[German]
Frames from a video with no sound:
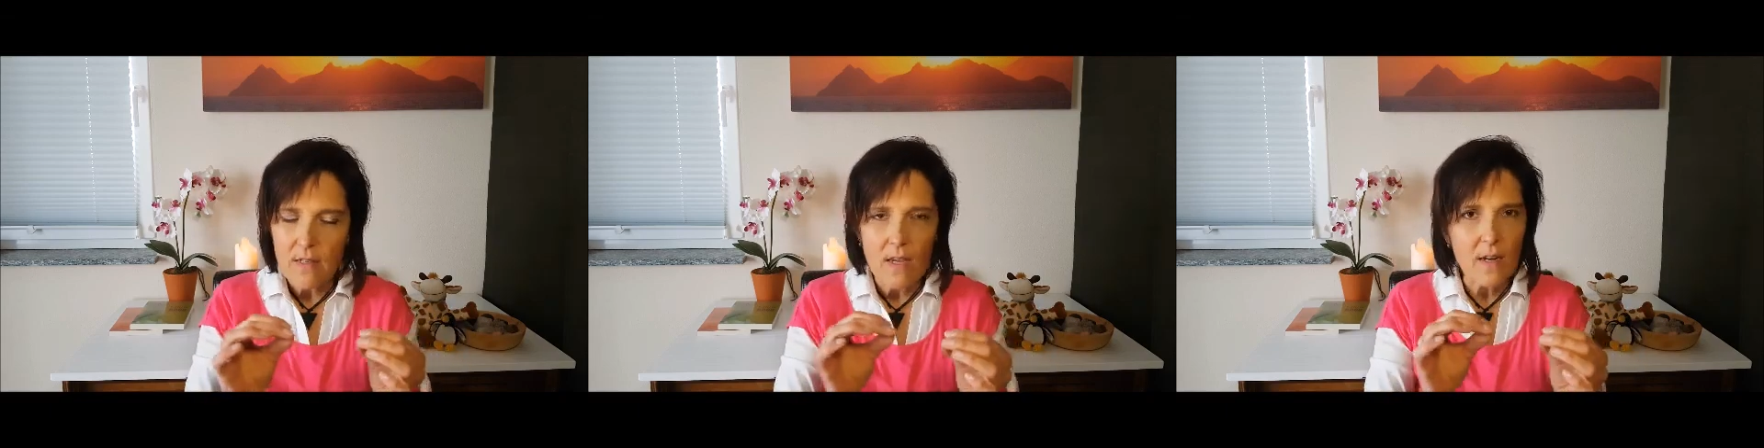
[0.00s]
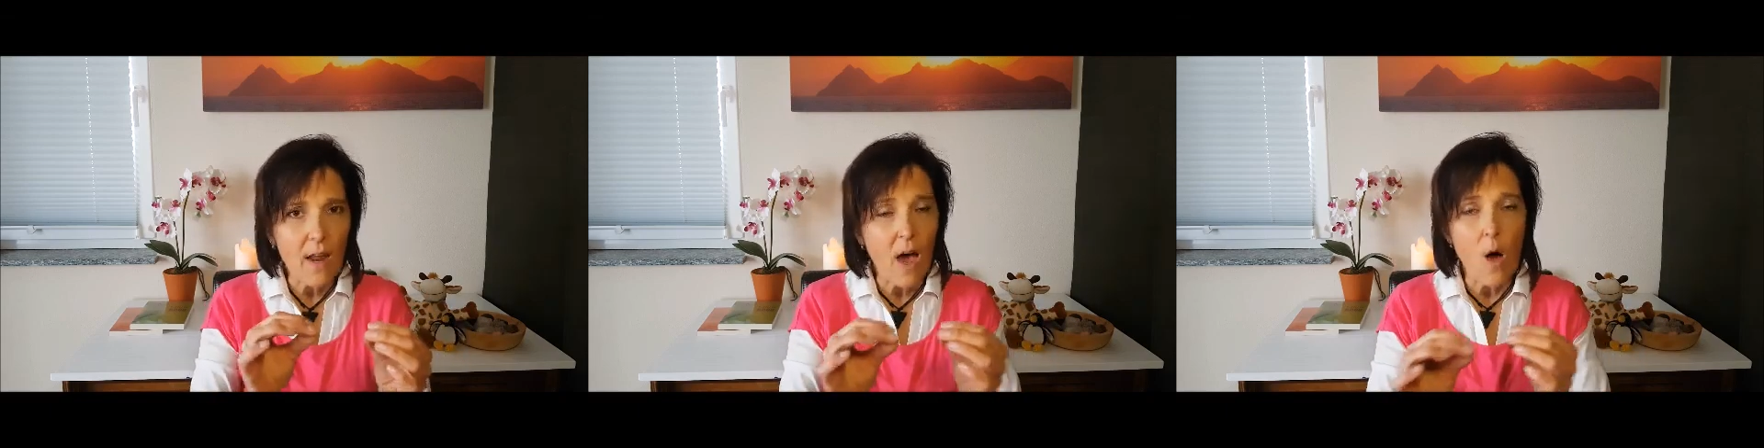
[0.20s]

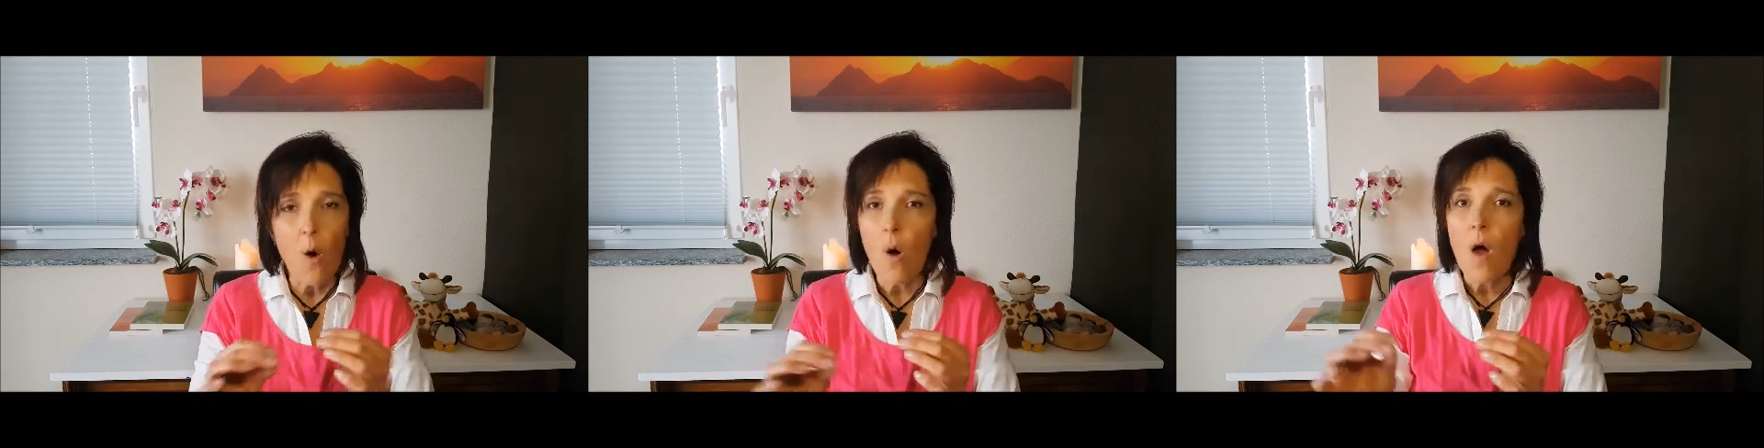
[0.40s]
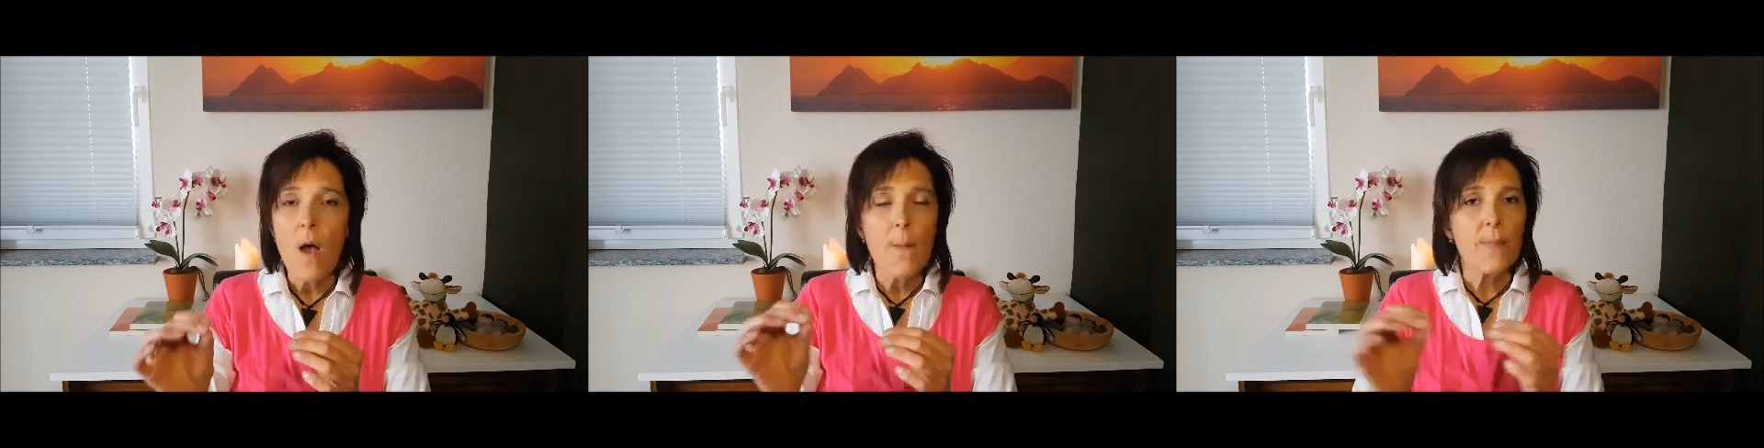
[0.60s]

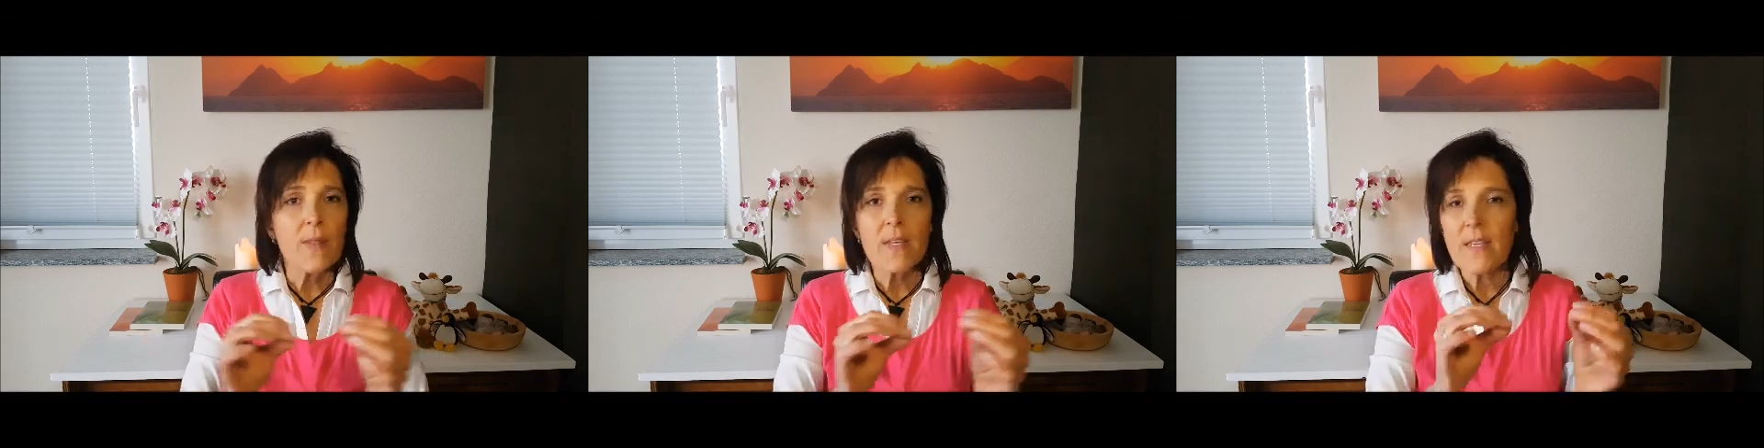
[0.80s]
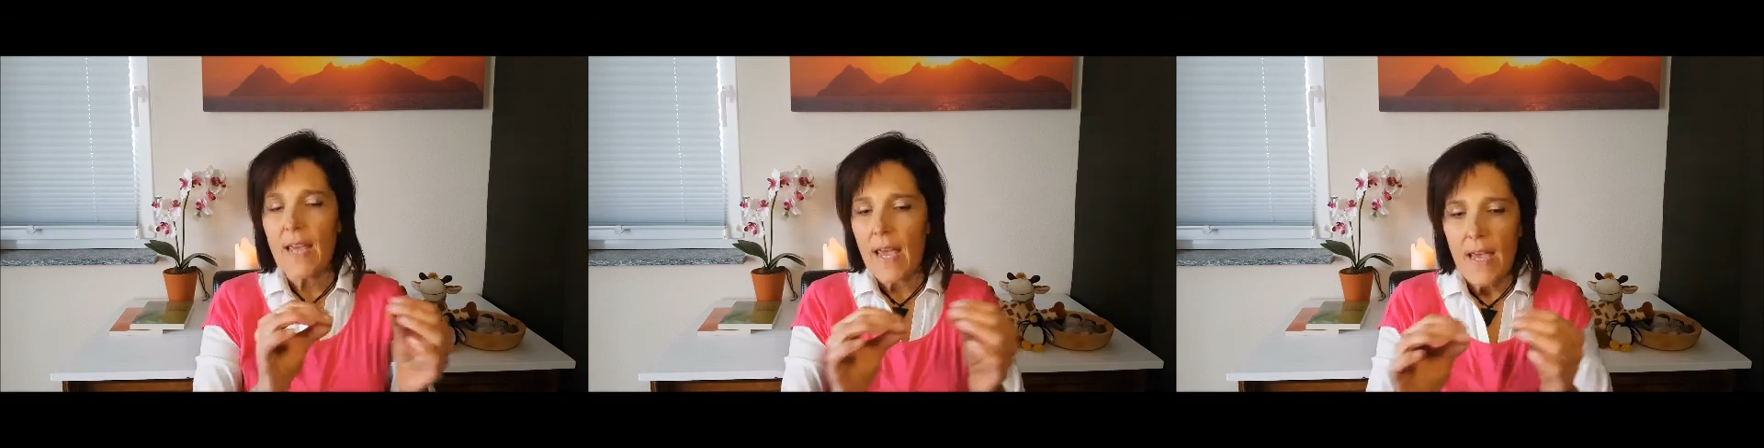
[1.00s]
genau,
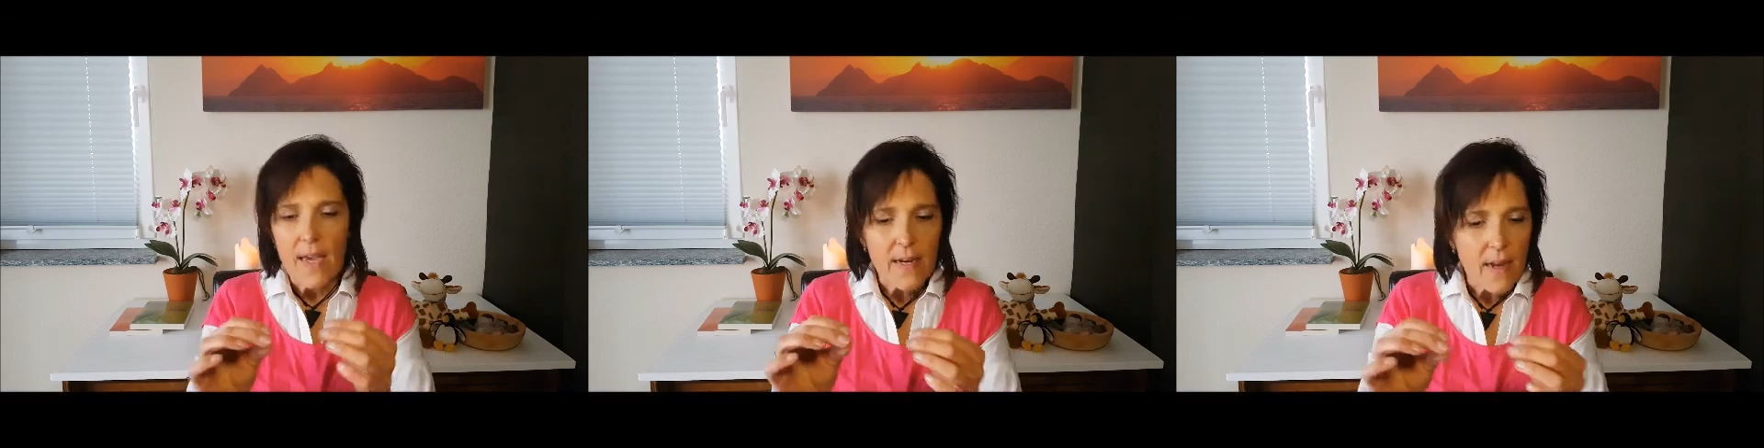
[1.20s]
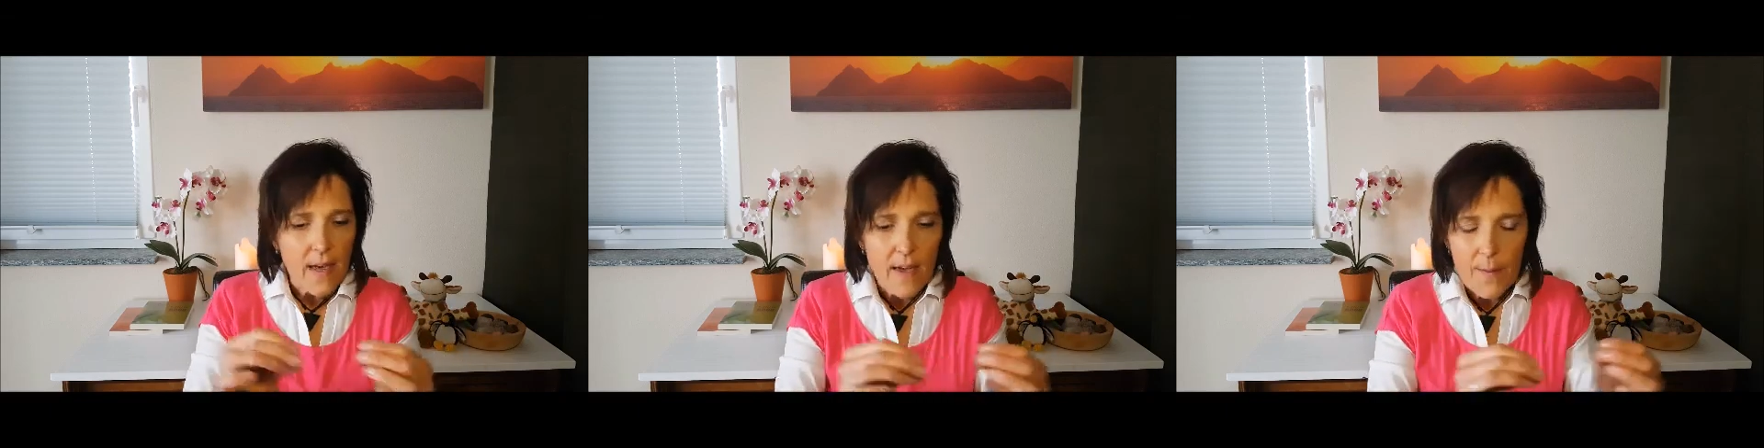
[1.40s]

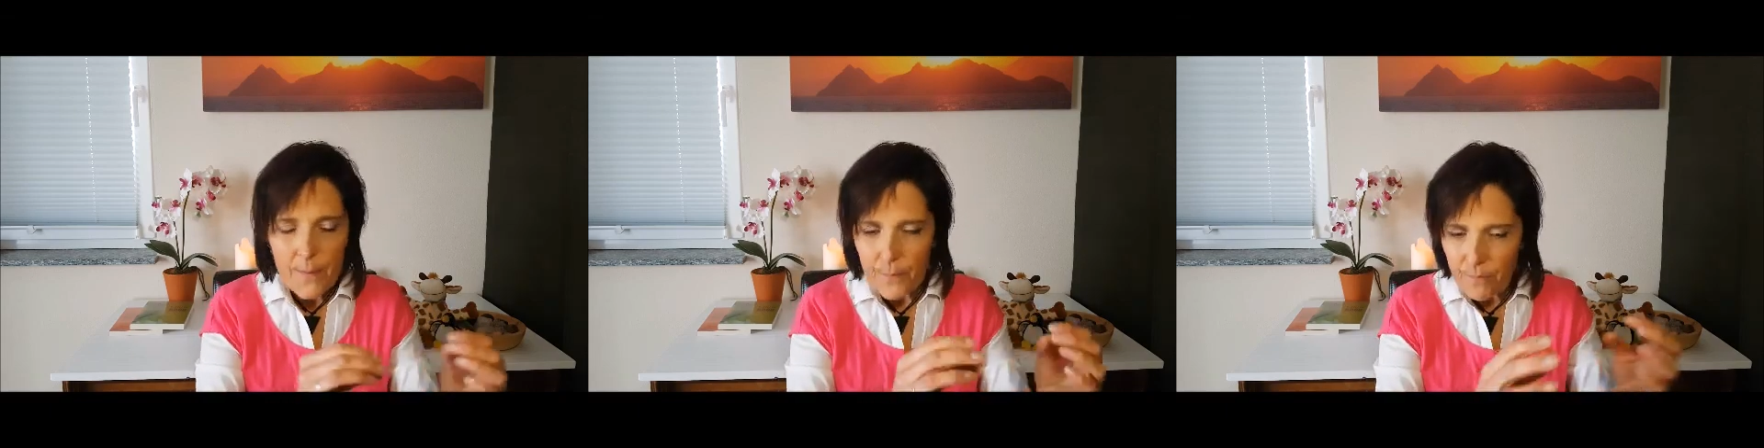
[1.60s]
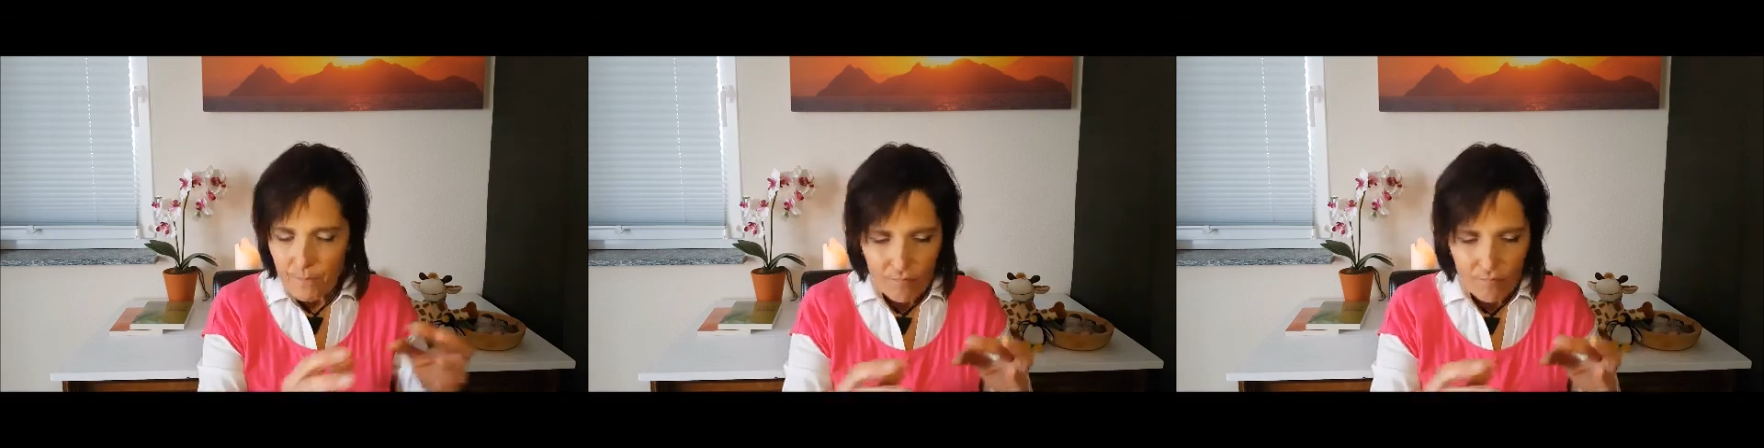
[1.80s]
jede